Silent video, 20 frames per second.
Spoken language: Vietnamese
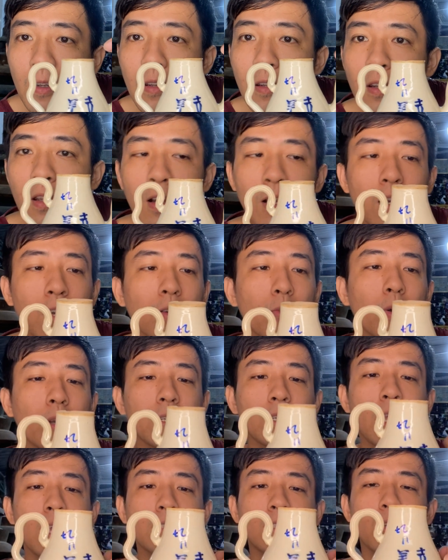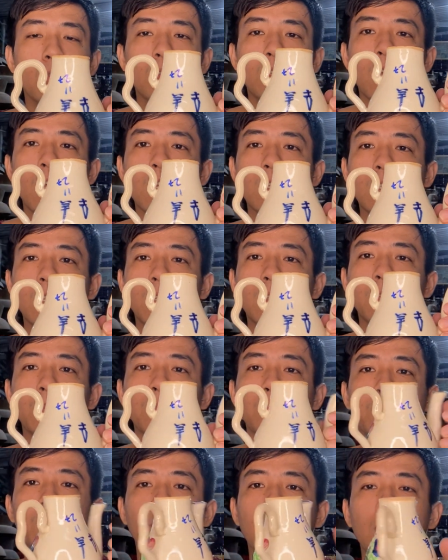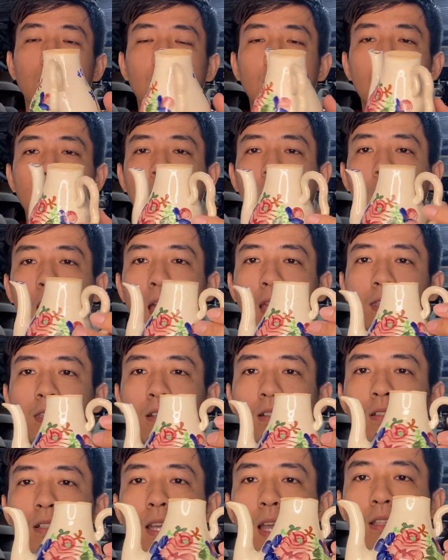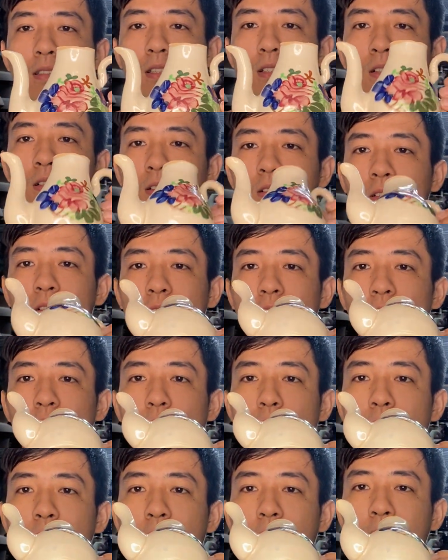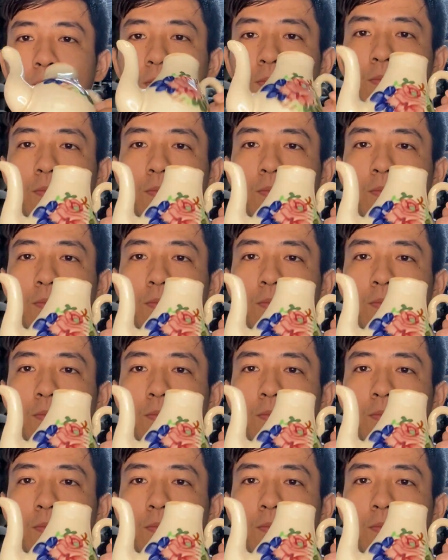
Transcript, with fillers: nó ngoài ra thì ok nha hai chữ cát tường chôn đây